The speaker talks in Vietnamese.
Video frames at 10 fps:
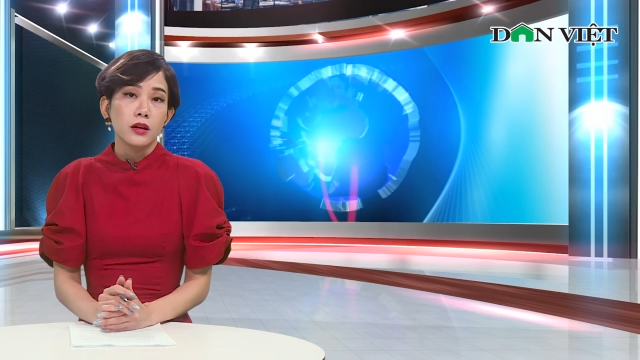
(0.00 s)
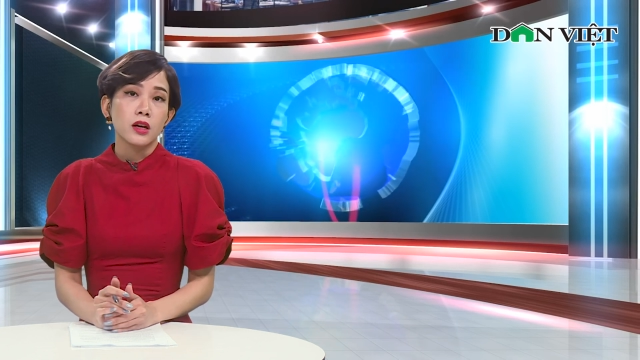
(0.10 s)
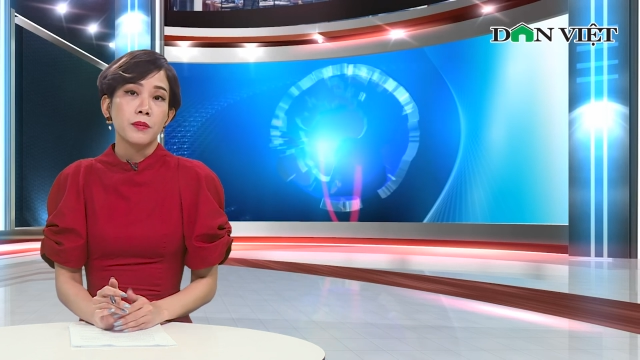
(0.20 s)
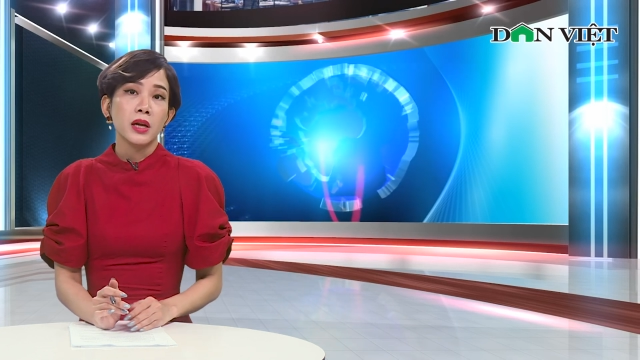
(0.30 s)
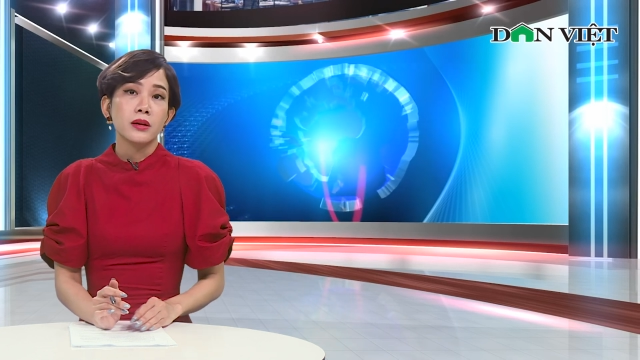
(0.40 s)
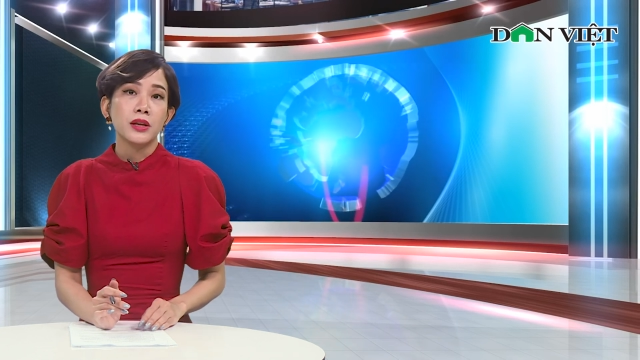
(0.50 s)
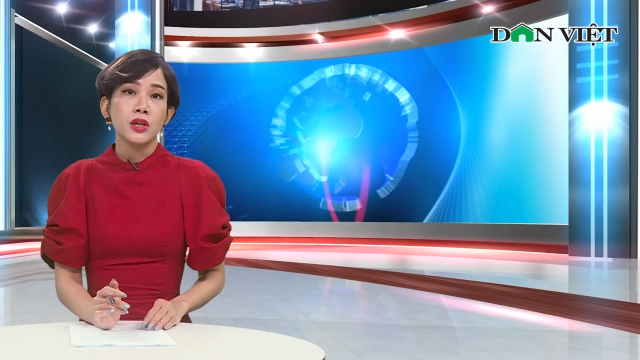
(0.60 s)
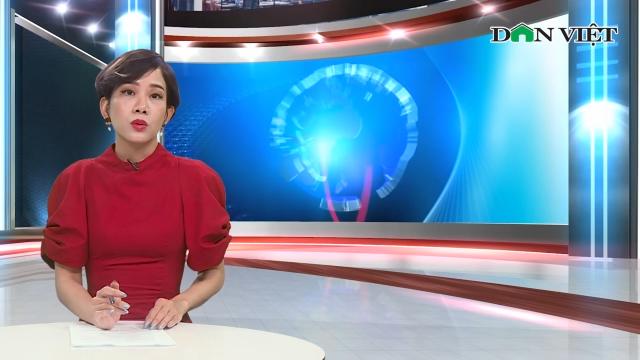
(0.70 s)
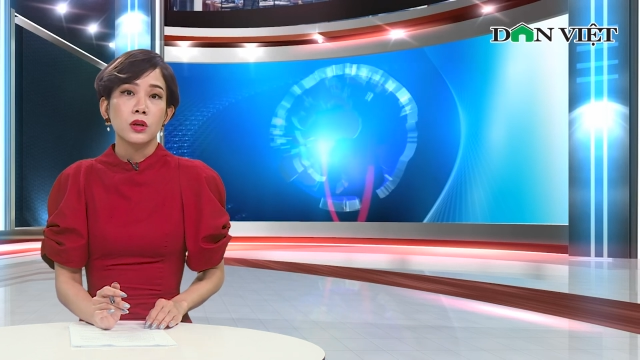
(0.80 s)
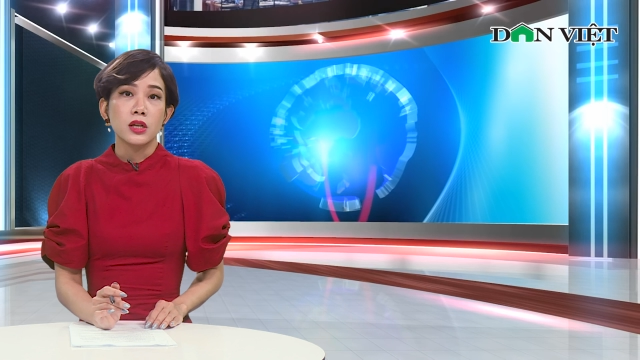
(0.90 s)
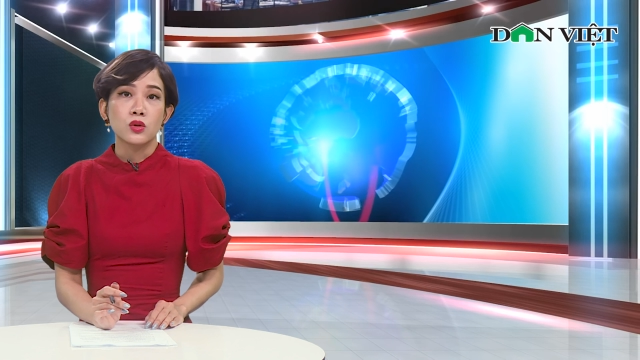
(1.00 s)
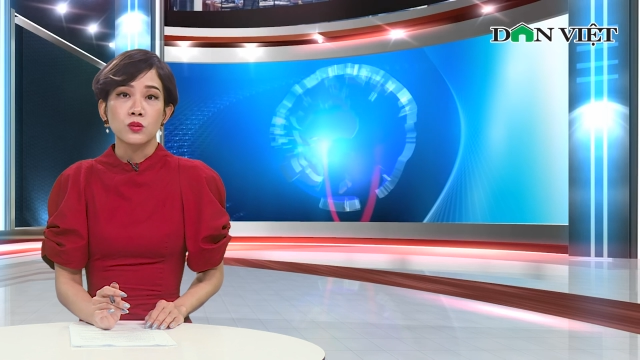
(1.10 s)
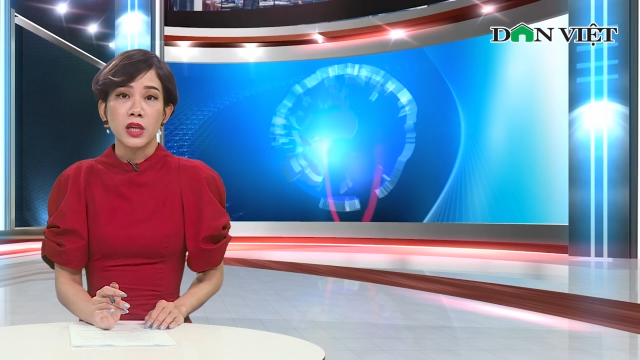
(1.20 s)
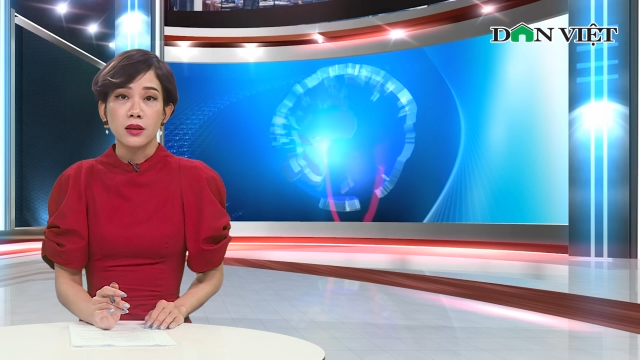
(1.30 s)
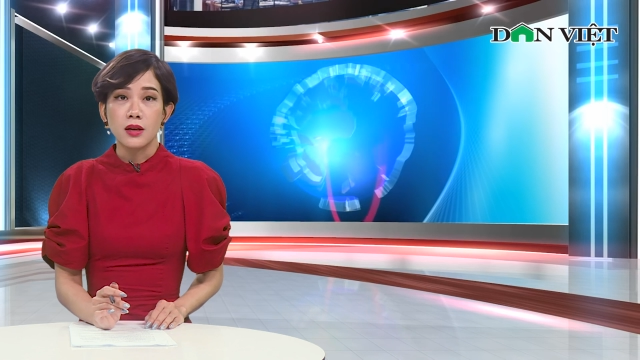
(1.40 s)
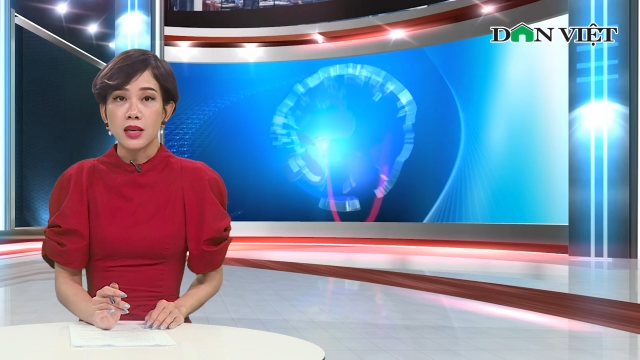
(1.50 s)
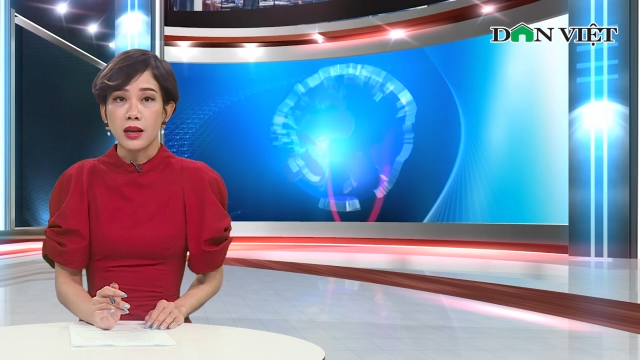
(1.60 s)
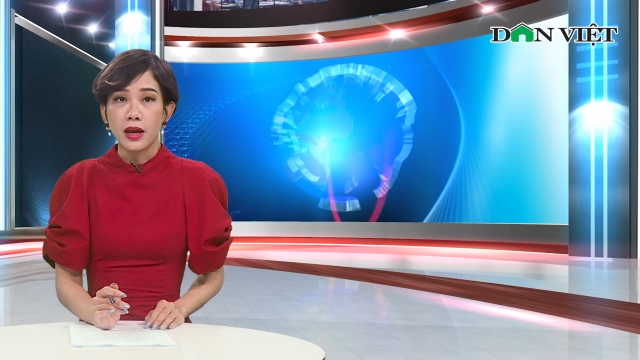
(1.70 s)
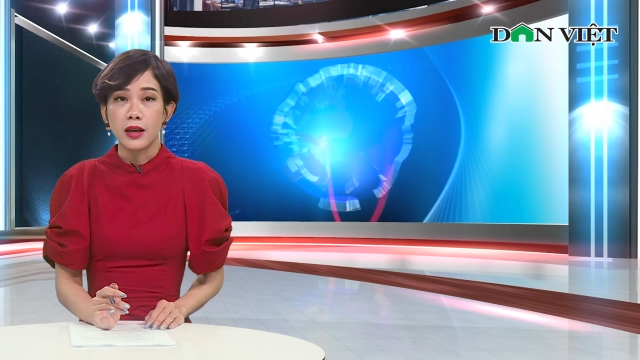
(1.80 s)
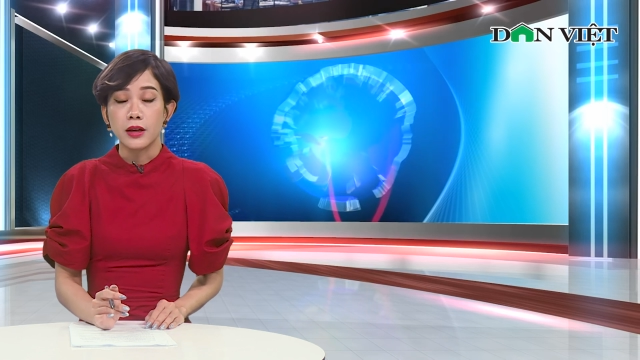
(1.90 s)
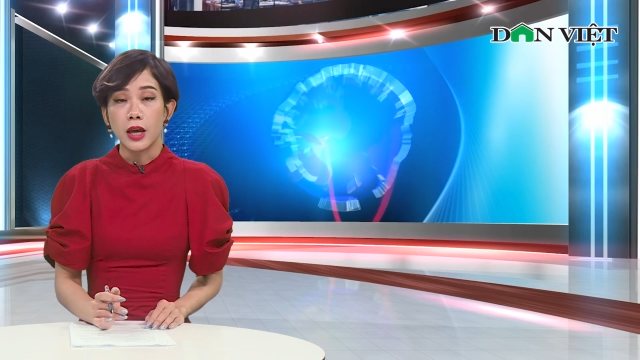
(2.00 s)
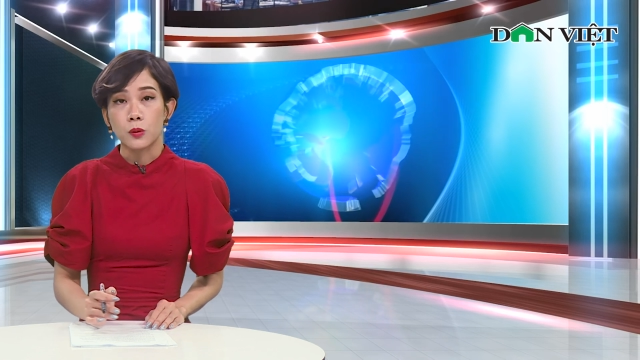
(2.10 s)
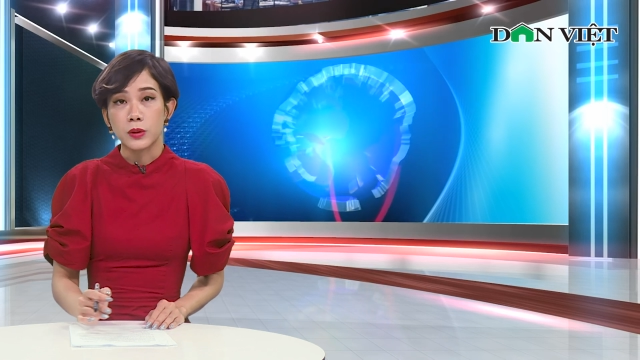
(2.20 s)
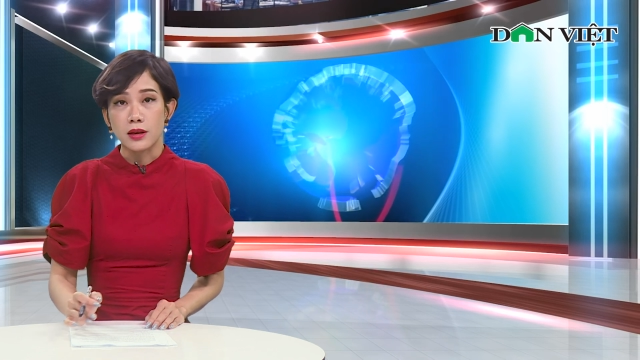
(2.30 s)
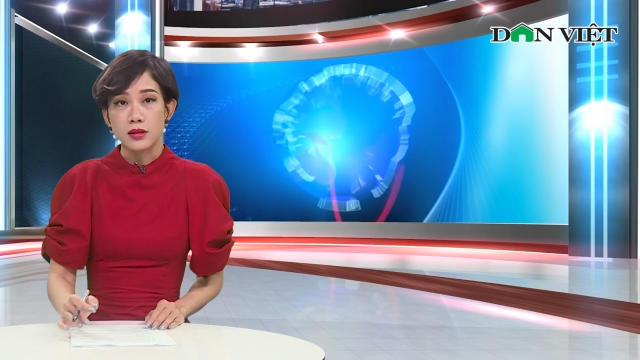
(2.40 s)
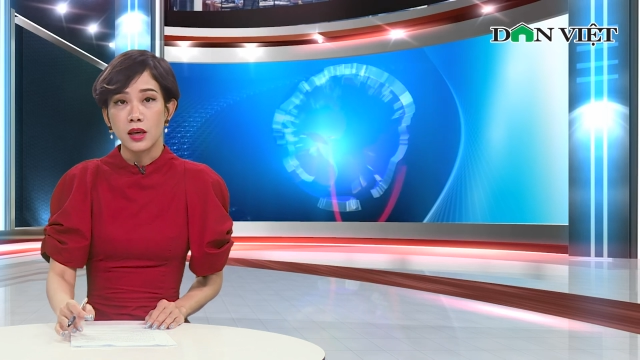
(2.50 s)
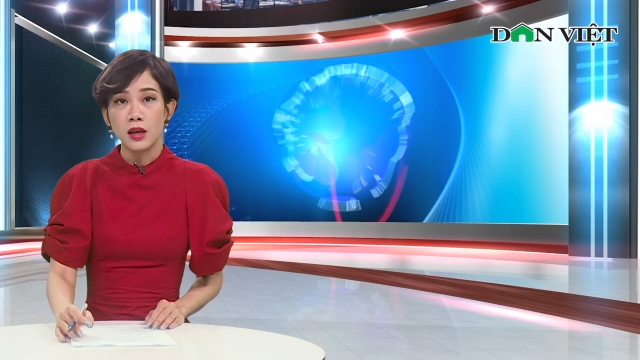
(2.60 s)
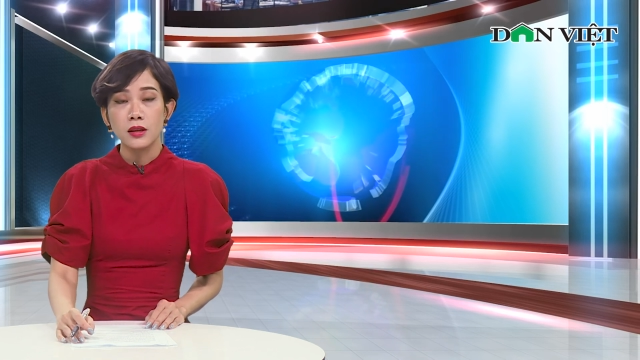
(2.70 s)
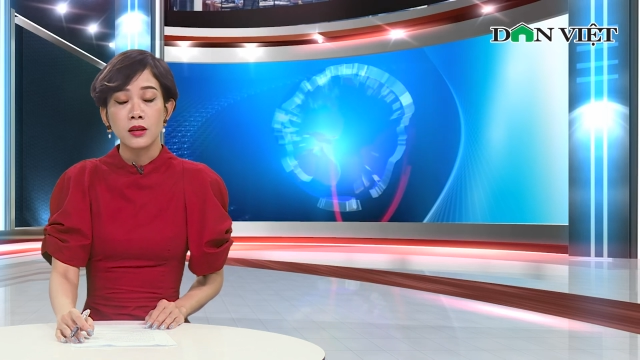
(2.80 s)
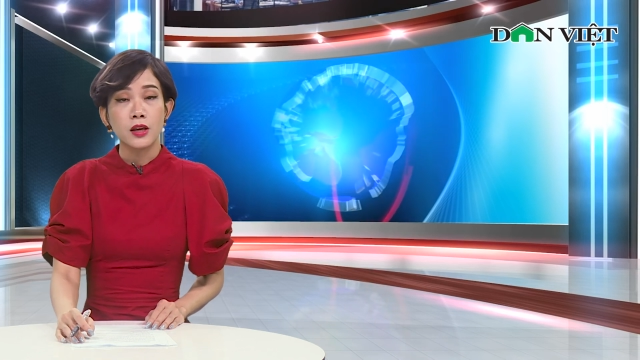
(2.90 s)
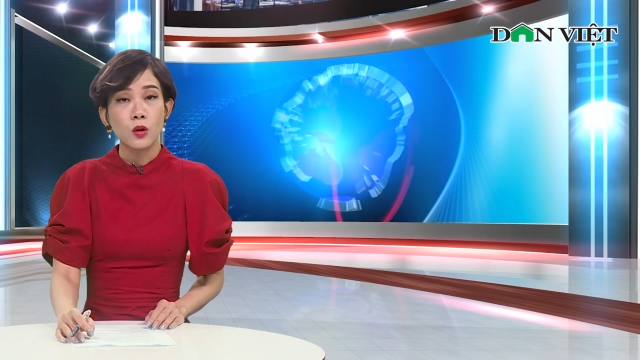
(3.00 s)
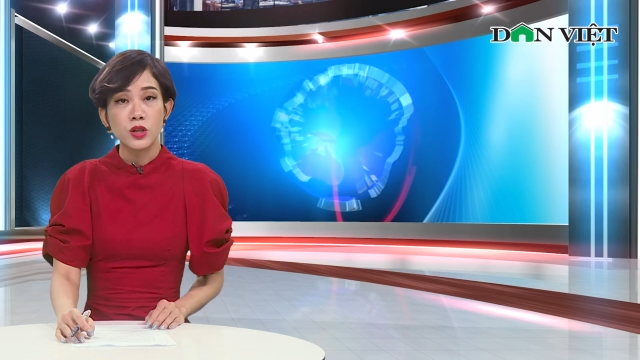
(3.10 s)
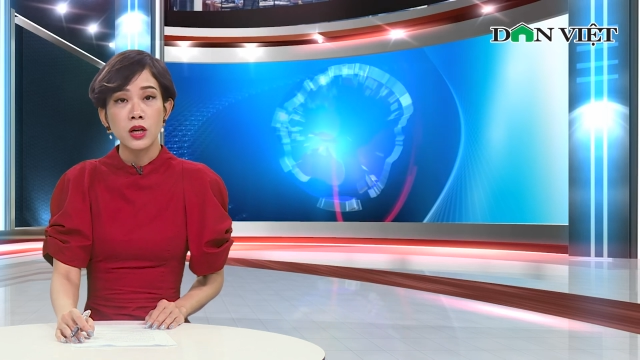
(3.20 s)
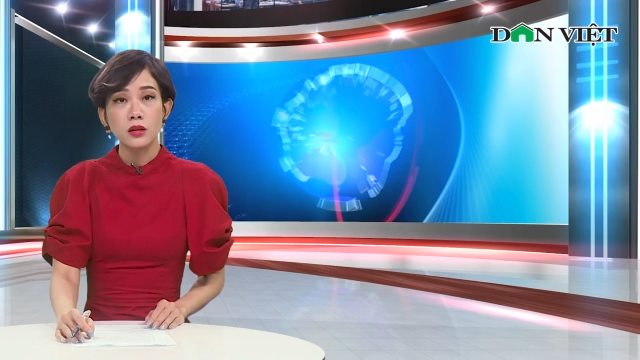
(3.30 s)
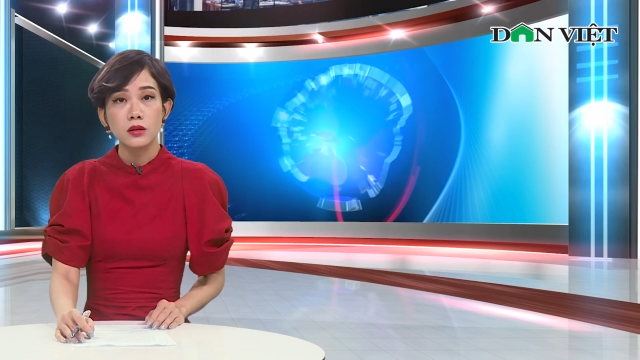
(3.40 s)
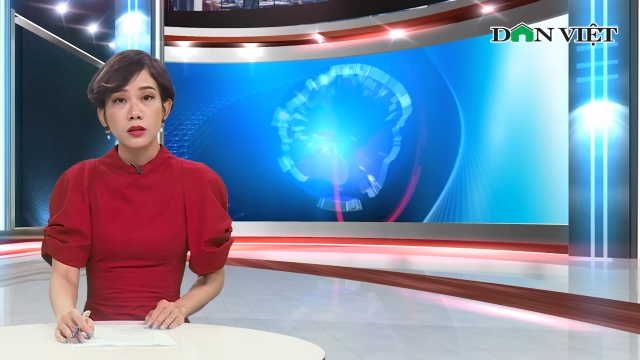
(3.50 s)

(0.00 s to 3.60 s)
Được biết đã nhiều người dùng giấy tờ giả này để học thạc sĩ, thi công chức.